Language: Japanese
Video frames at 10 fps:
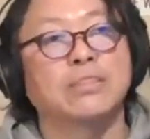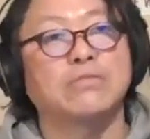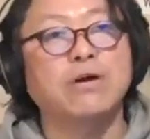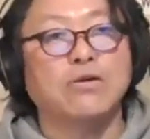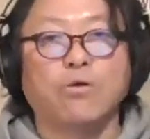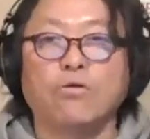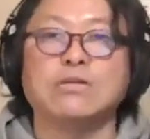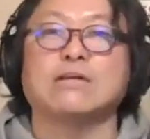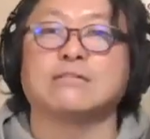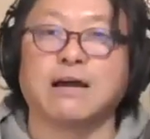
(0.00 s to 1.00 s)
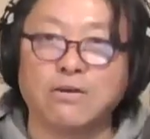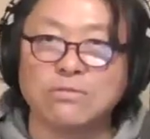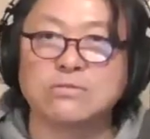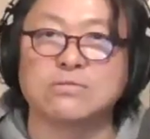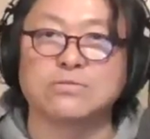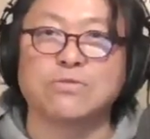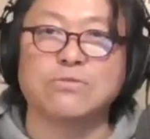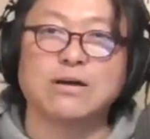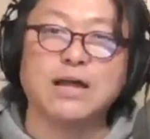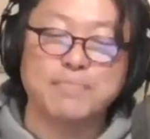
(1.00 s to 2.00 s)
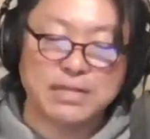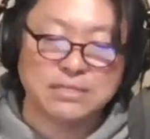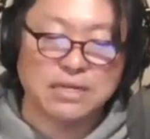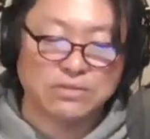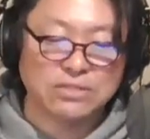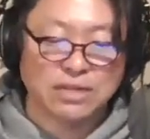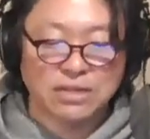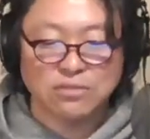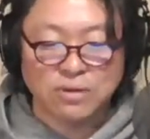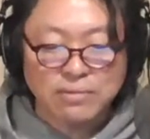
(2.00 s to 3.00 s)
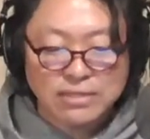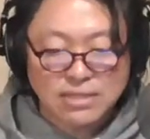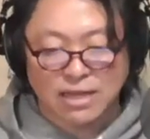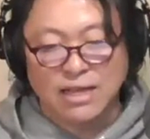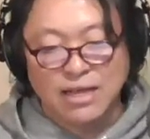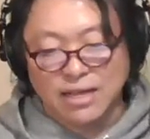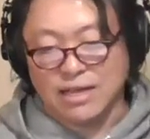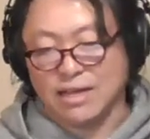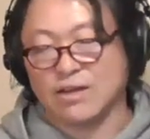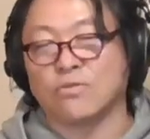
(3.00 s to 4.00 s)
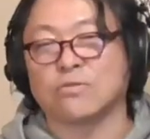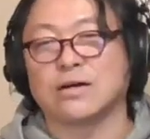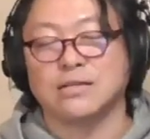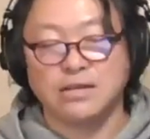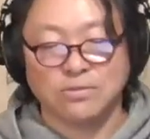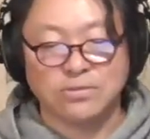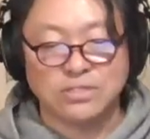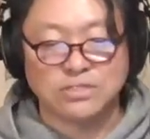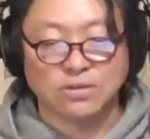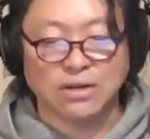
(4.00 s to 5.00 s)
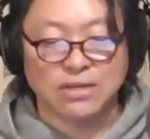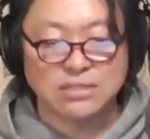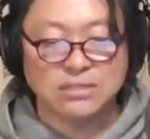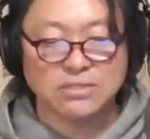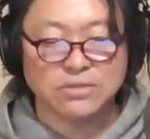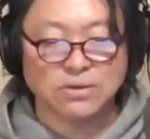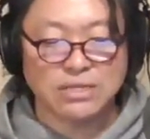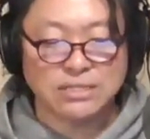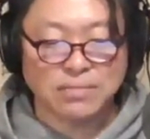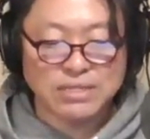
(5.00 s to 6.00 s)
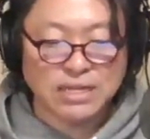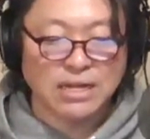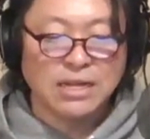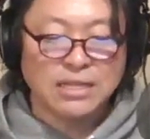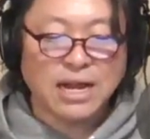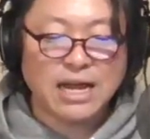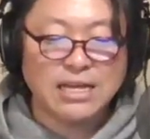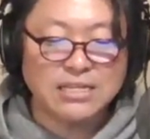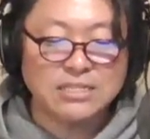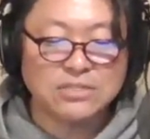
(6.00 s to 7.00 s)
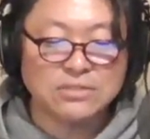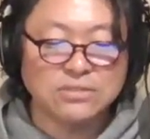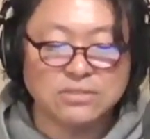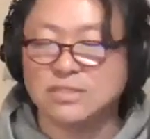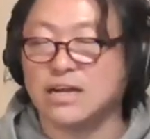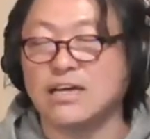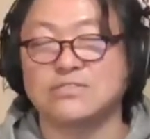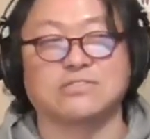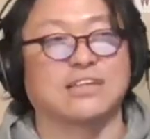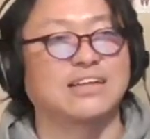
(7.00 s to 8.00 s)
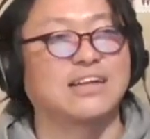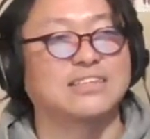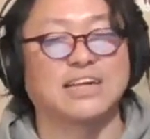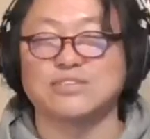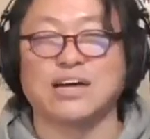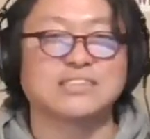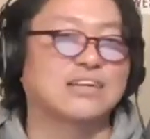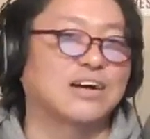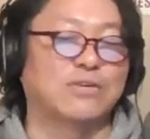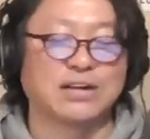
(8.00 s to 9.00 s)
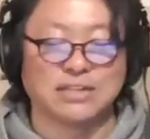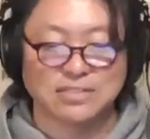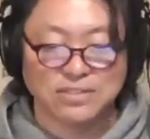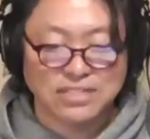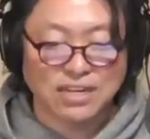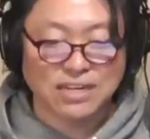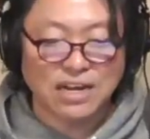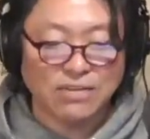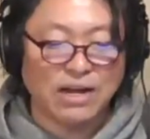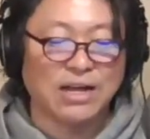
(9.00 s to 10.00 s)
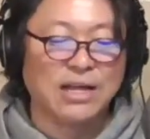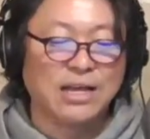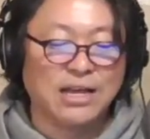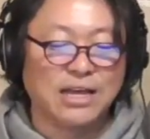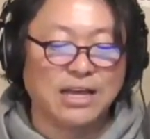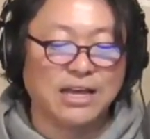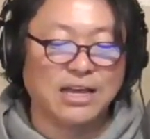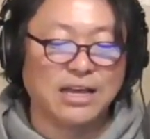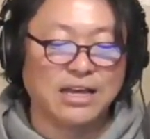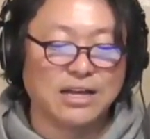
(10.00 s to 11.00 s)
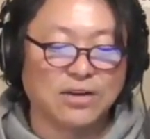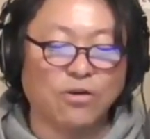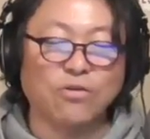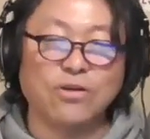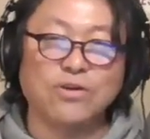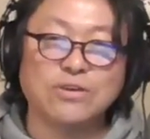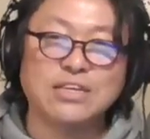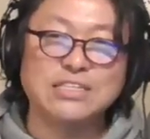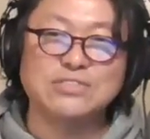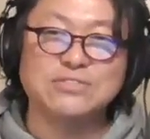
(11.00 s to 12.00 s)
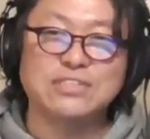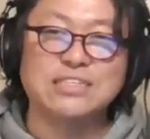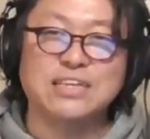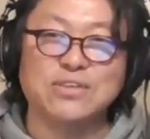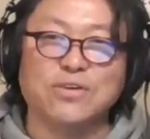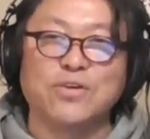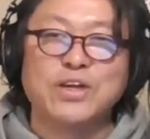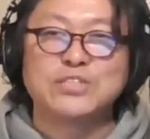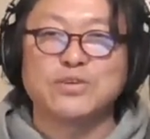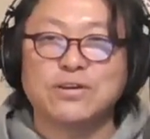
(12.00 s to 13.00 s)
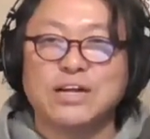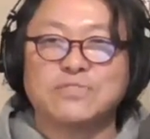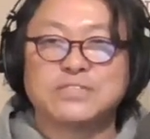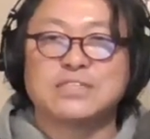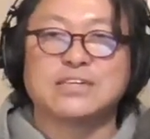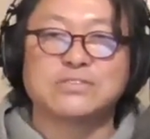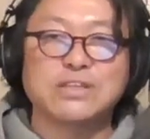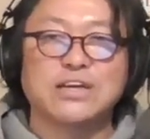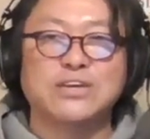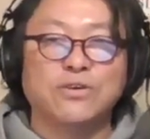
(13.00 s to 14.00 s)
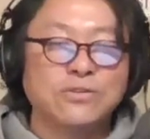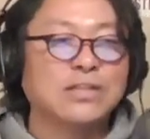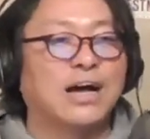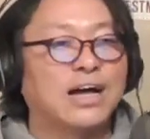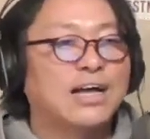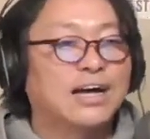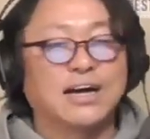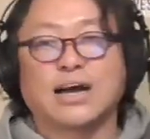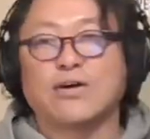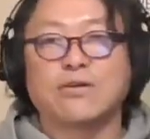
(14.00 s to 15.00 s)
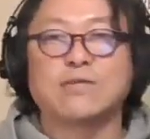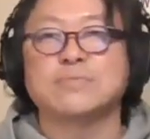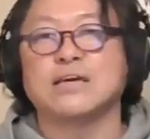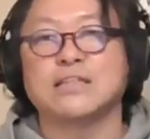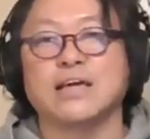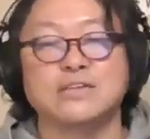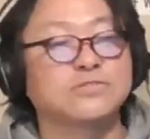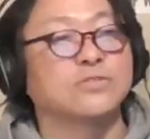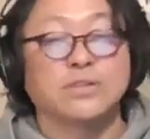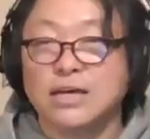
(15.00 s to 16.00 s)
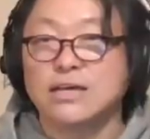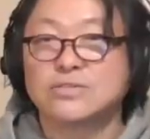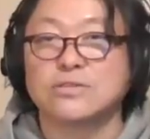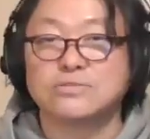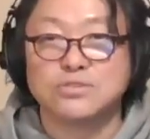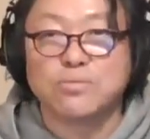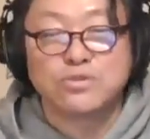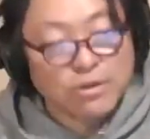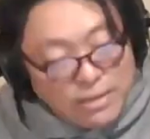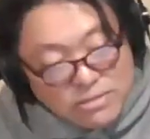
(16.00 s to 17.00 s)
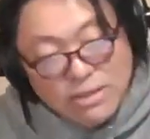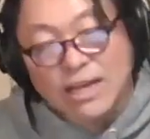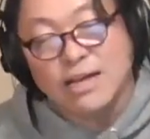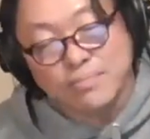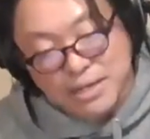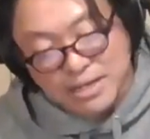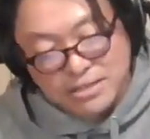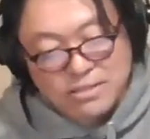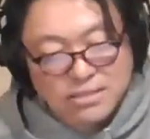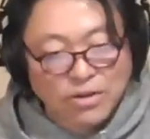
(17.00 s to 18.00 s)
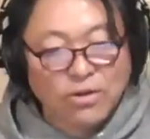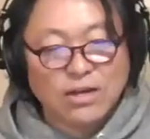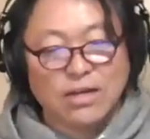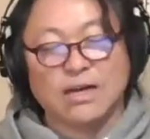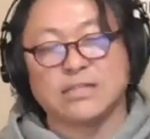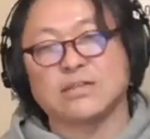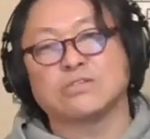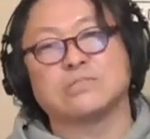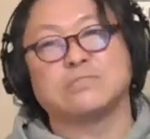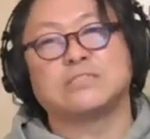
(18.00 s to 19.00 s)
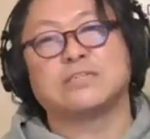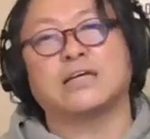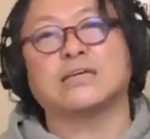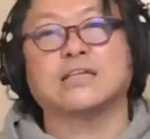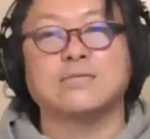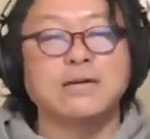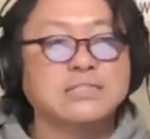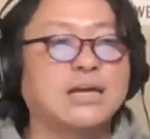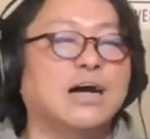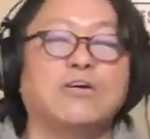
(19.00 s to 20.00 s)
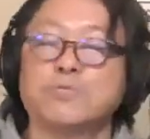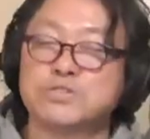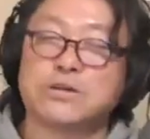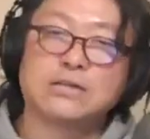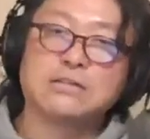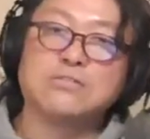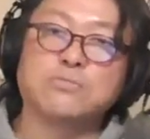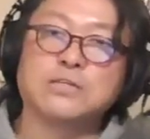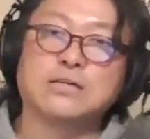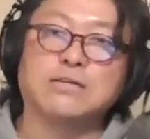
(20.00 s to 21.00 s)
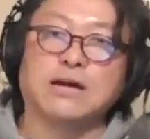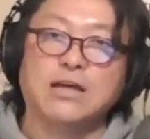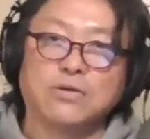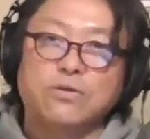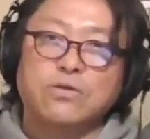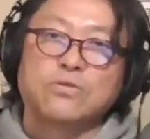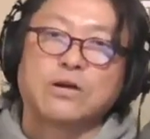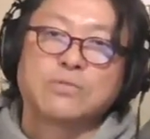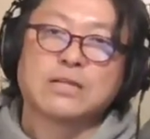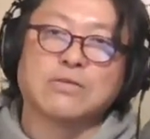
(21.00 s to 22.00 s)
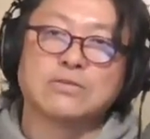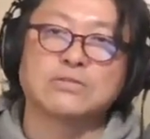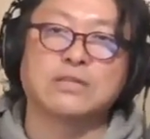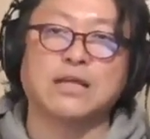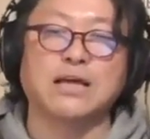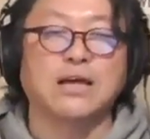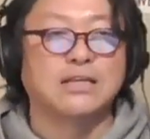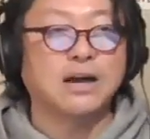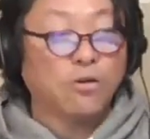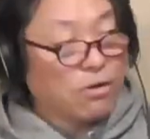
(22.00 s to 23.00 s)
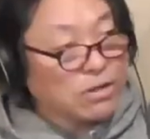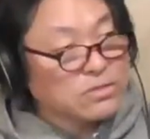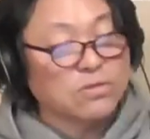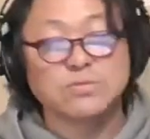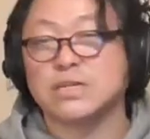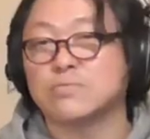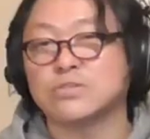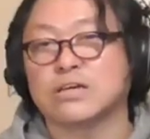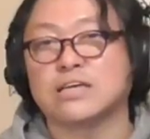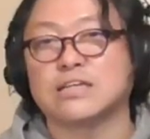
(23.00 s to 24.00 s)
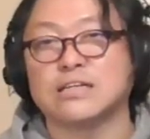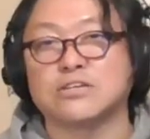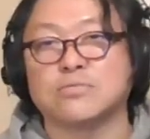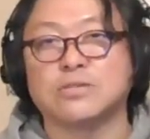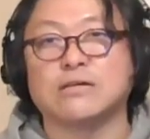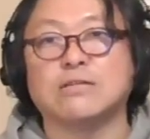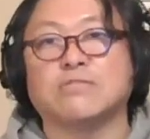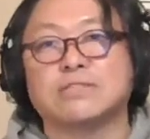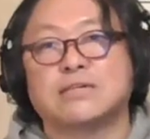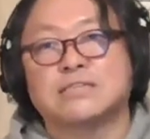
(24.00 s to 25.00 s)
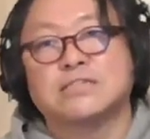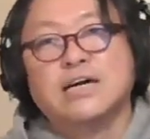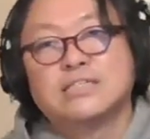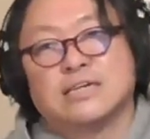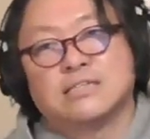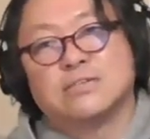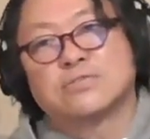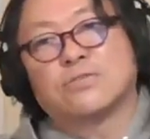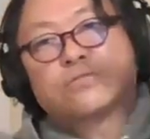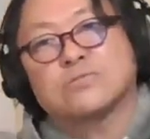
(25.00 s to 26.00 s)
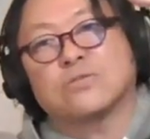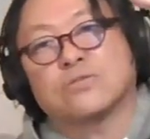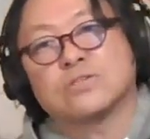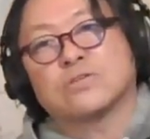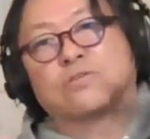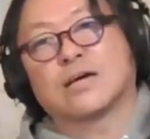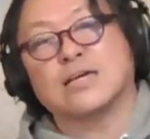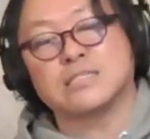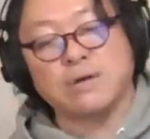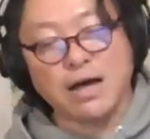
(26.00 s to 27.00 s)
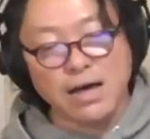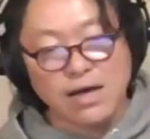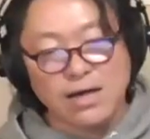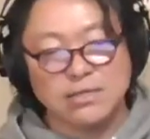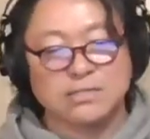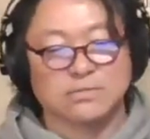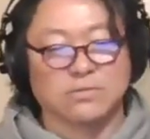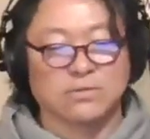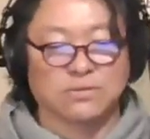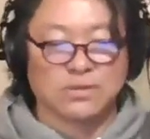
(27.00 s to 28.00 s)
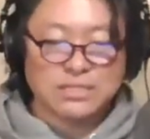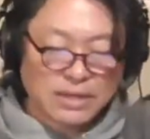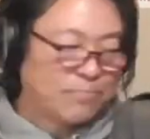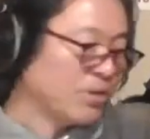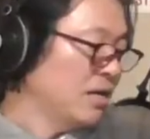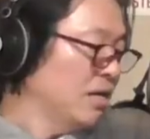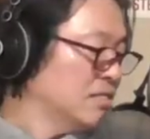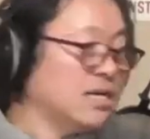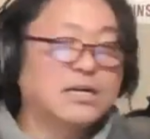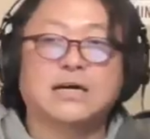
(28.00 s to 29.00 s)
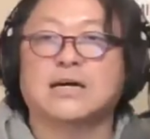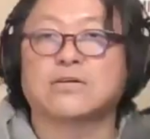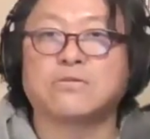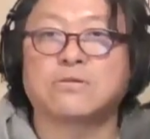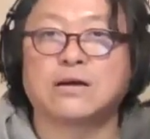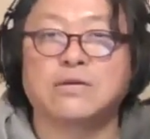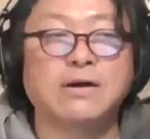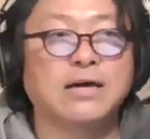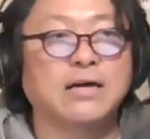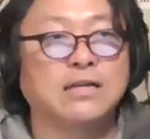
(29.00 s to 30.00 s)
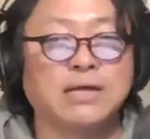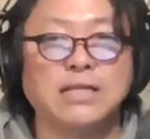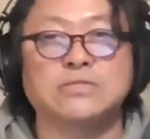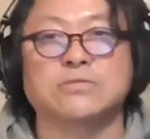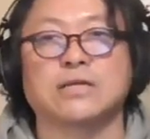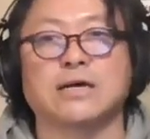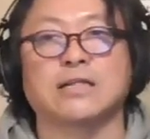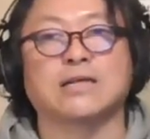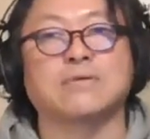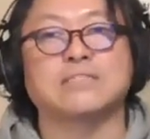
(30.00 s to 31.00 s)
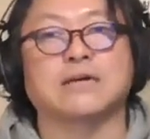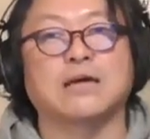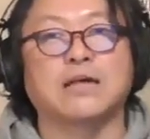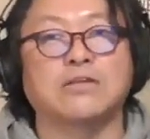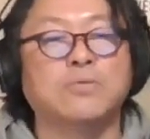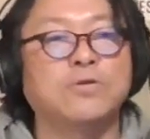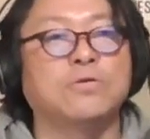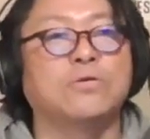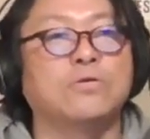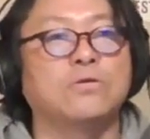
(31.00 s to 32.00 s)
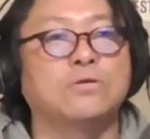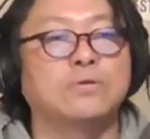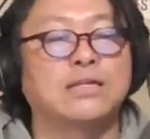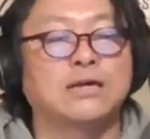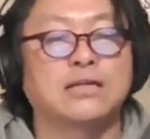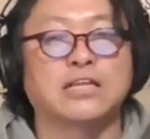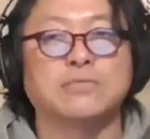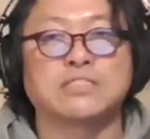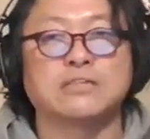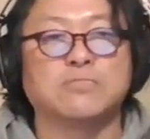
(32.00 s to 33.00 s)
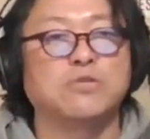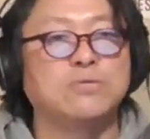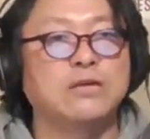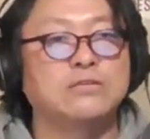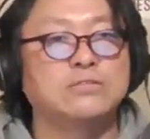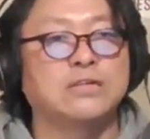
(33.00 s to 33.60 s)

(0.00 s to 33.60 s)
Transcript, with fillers: はここなんだよっていうところからやっぱりスタートしたいなと思いまして、えー、今回ね、この25位から21を紹介してきました。で、来週、来週じゃないな、来週、明日かわかんないですけど、次回からは、えー、これを基準にしての、そこから布施さんのね、いろんな顔が見えていくとね、そんな風に思っておりますので、また続きを、えー、楽しみにしていただきまして、あ、面白かったなと思った方は高評価ボタンを、そしてね、いや、これちょっと面白いもっと聞きたいなと思った方は忘れず、チャンネル登録をよろしくお願いします。ということでした。さあ、ここからは、えー、ね、ちょっと流れてきましたけれども、お今流れてきましたのは、モミーユリ